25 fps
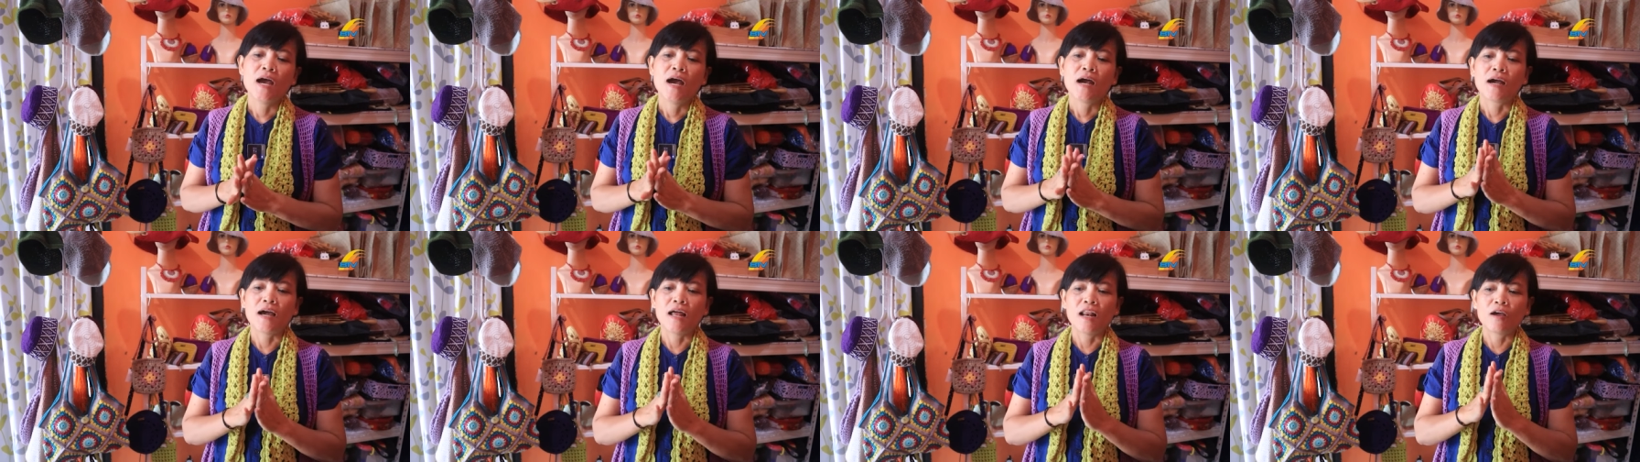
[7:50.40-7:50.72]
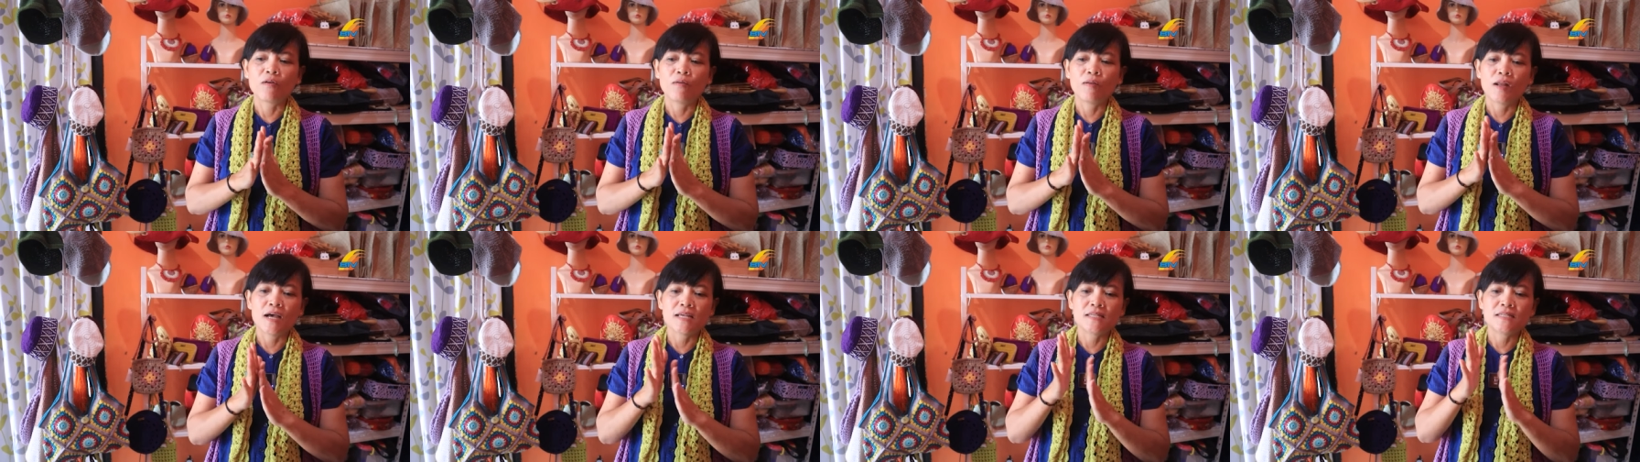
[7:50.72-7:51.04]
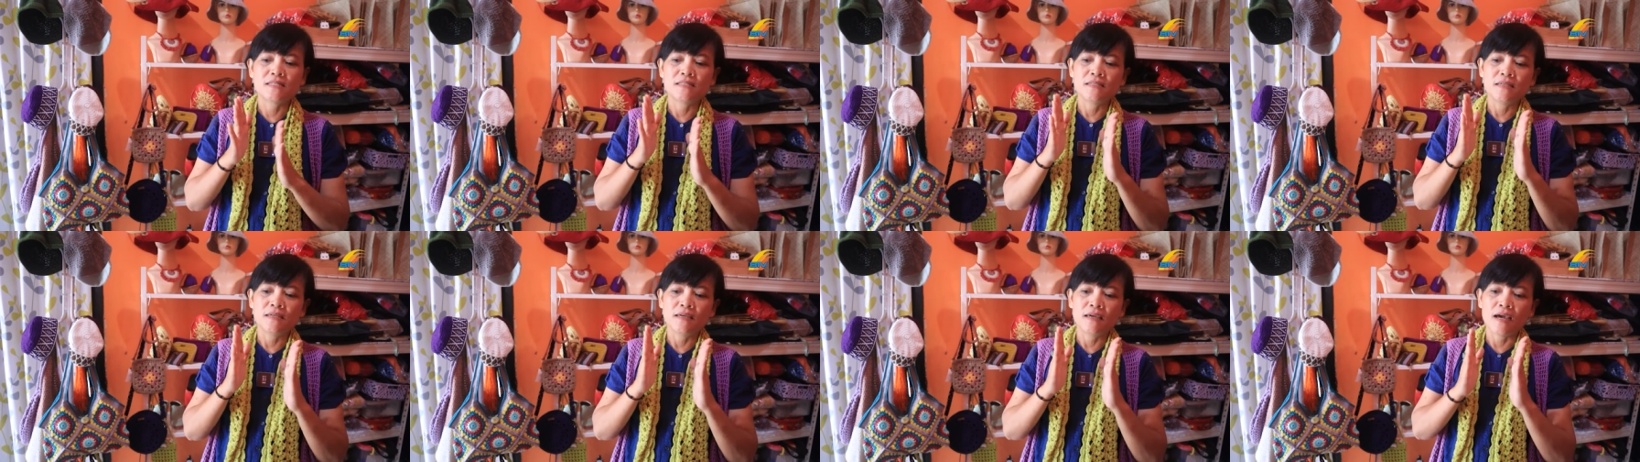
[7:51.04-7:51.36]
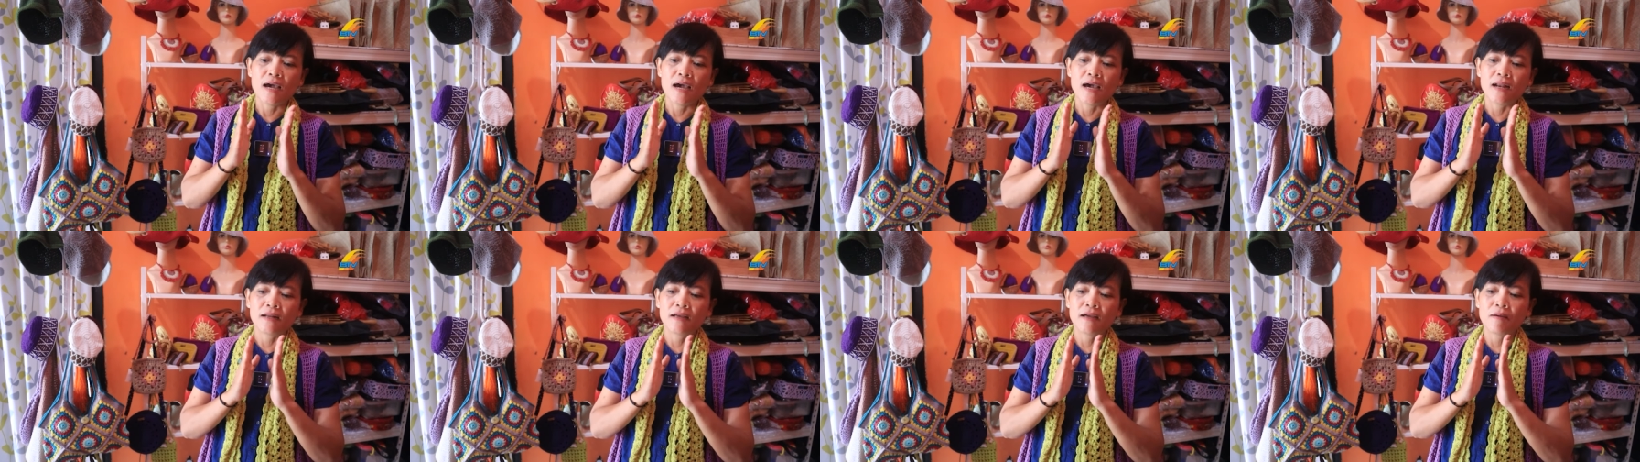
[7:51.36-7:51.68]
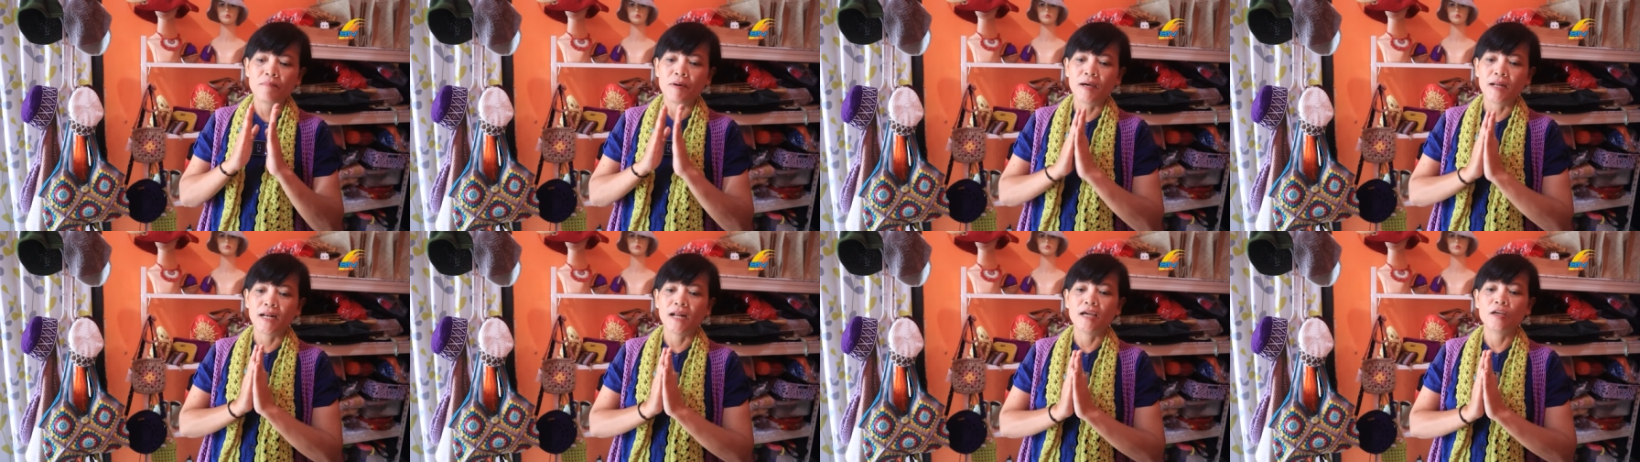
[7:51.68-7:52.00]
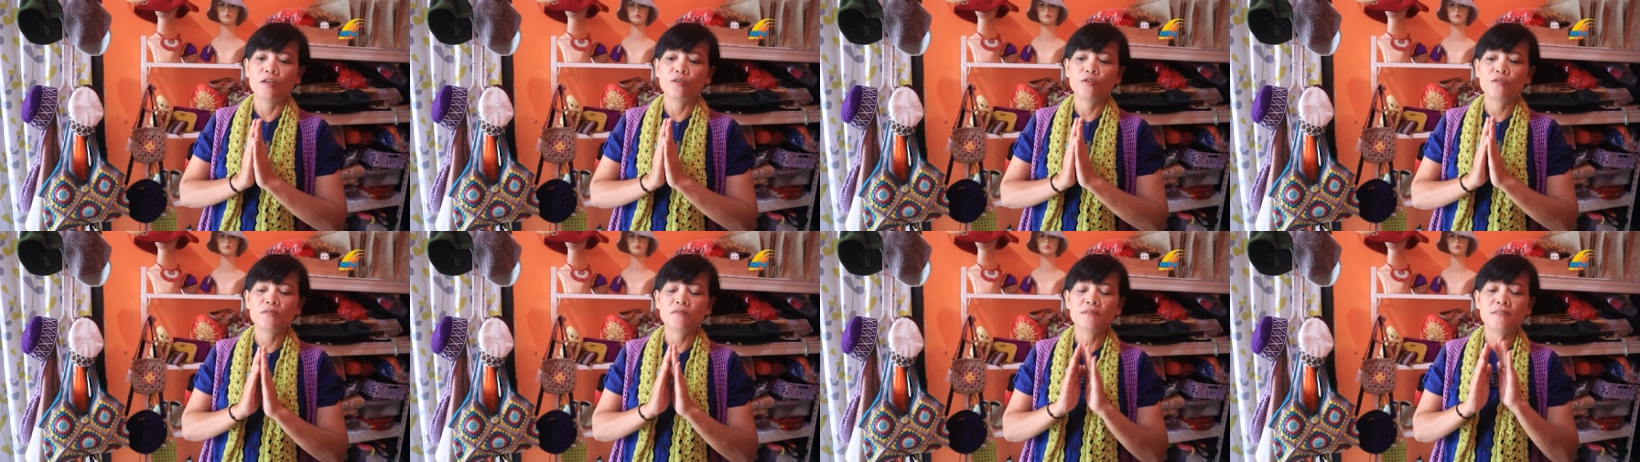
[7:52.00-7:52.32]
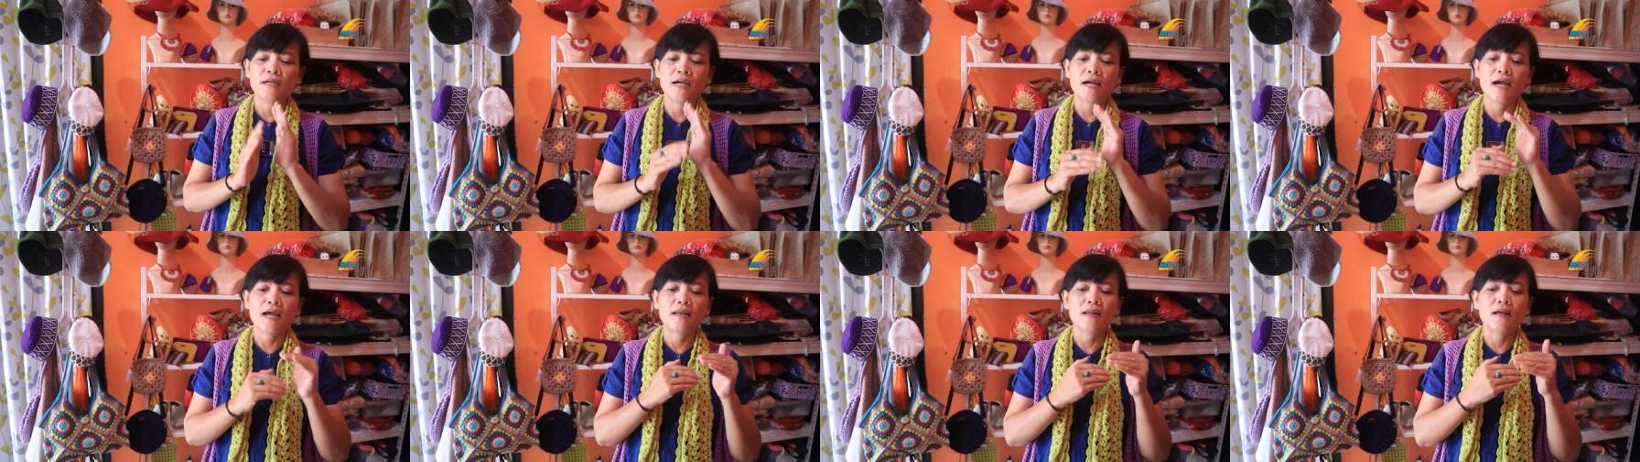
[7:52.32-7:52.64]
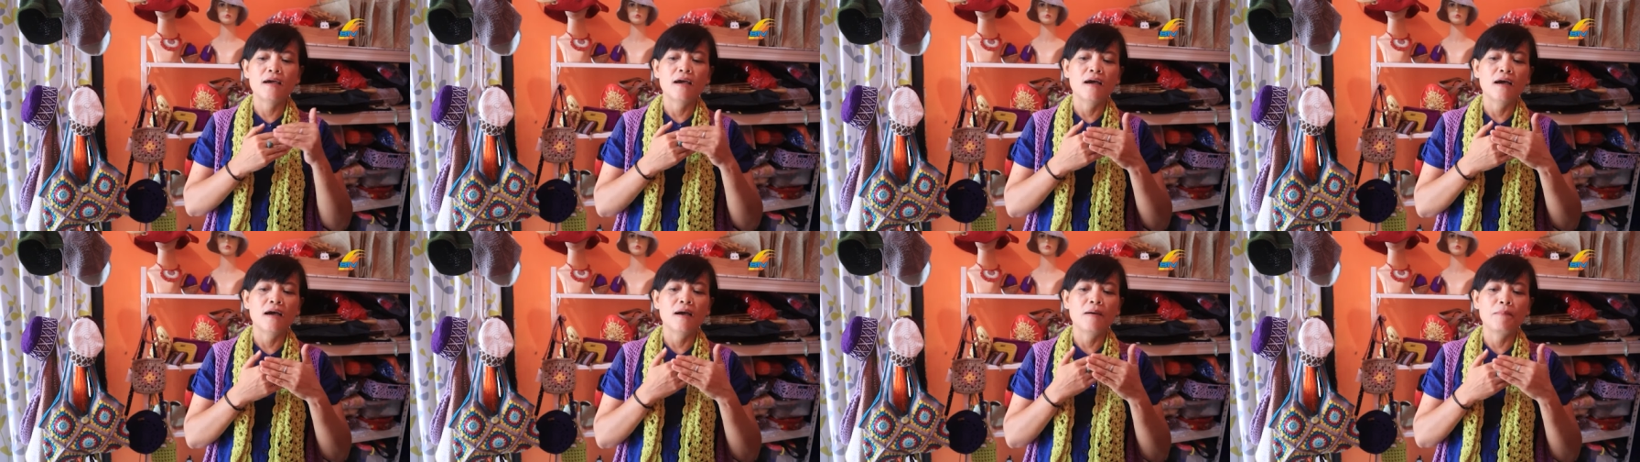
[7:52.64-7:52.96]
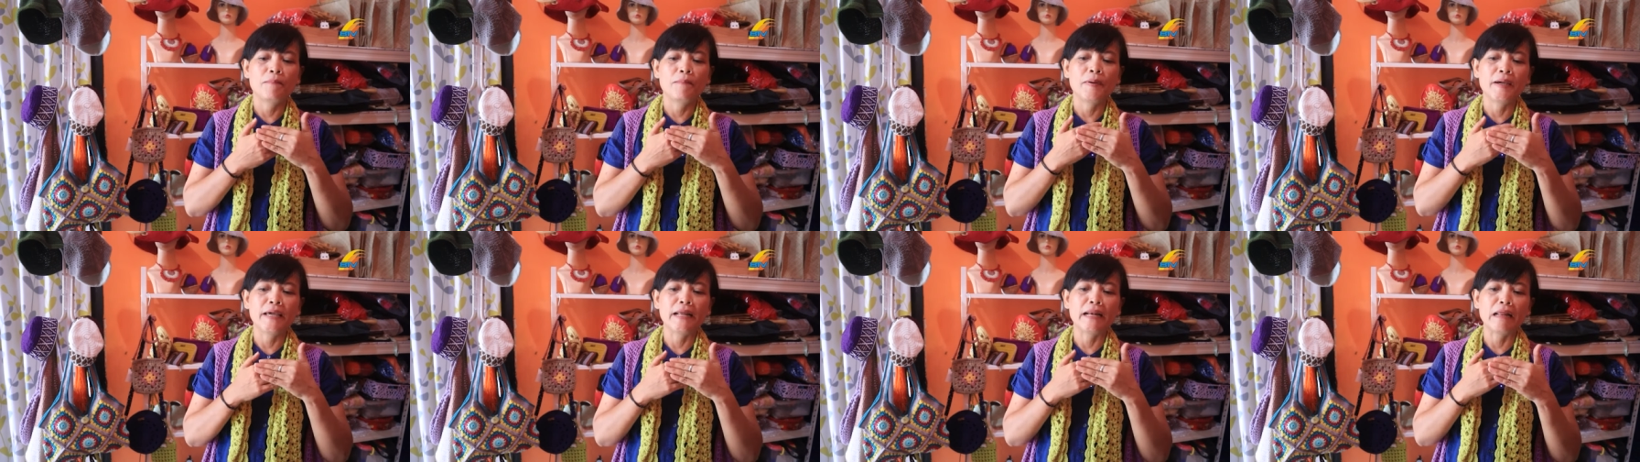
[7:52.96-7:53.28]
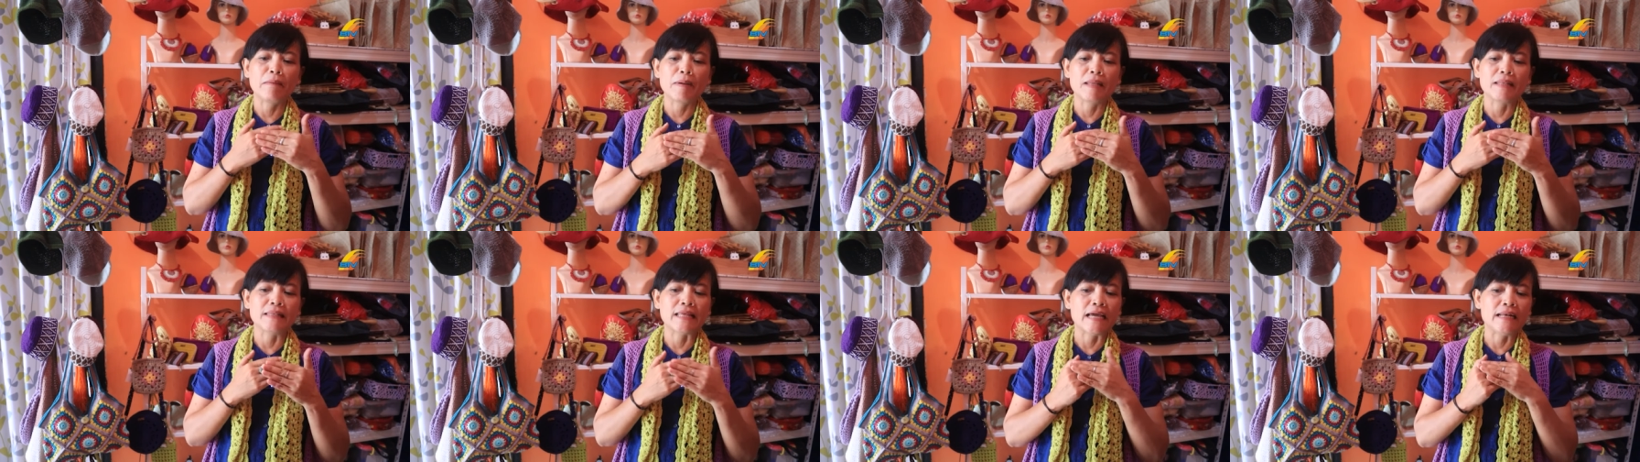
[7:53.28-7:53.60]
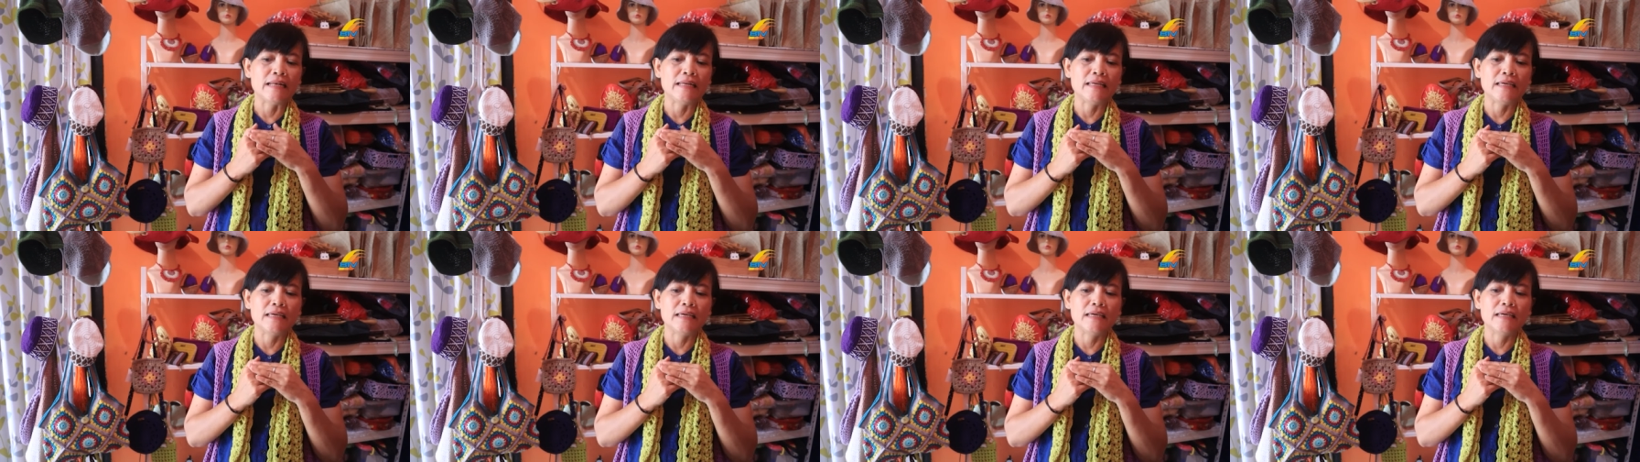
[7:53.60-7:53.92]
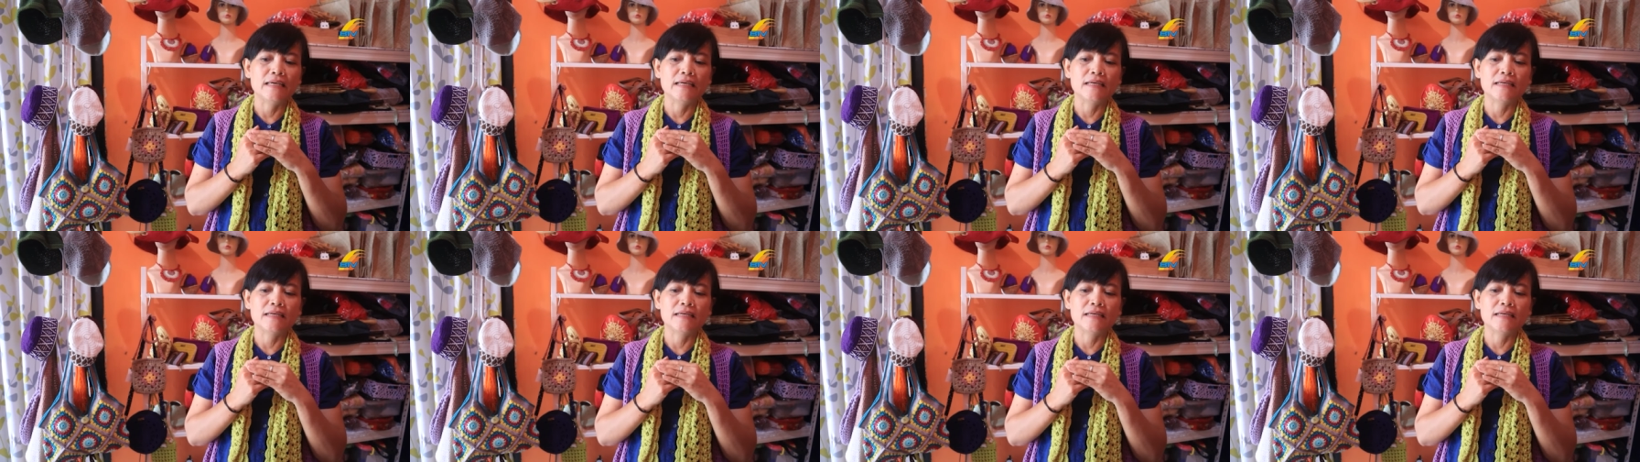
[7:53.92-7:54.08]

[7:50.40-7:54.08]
kalkulasi harga barang itu dengan uh, pengiriman tadi.